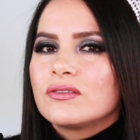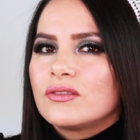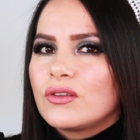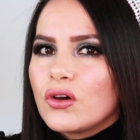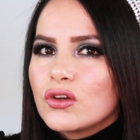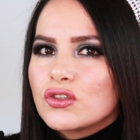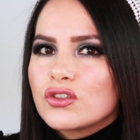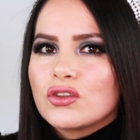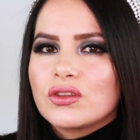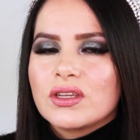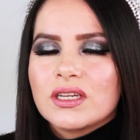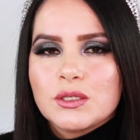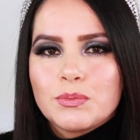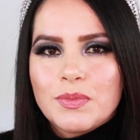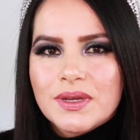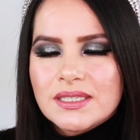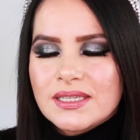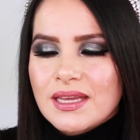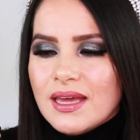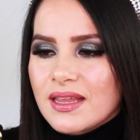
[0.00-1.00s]
dos o tres
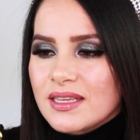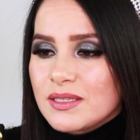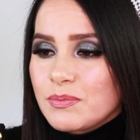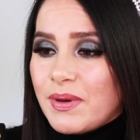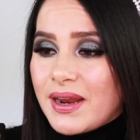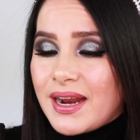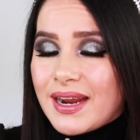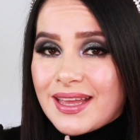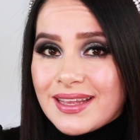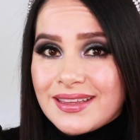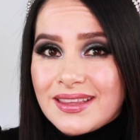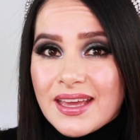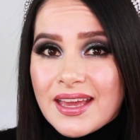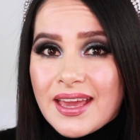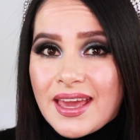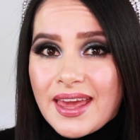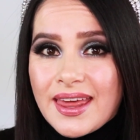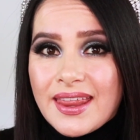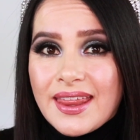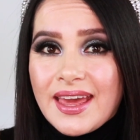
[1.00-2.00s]
pasadas para que
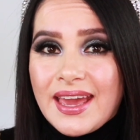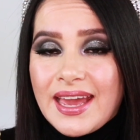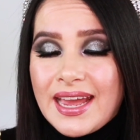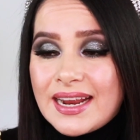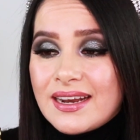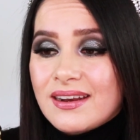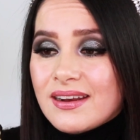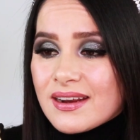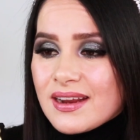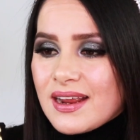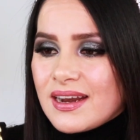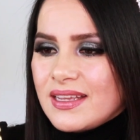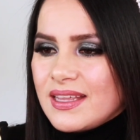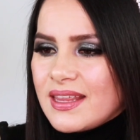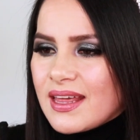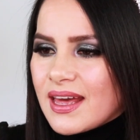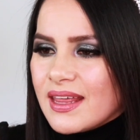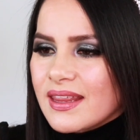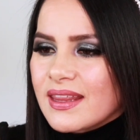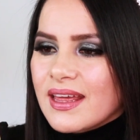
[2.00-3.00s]
te quede en
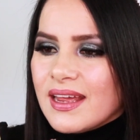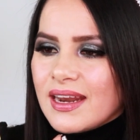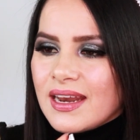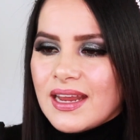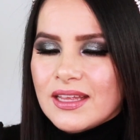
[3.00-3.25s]
realidad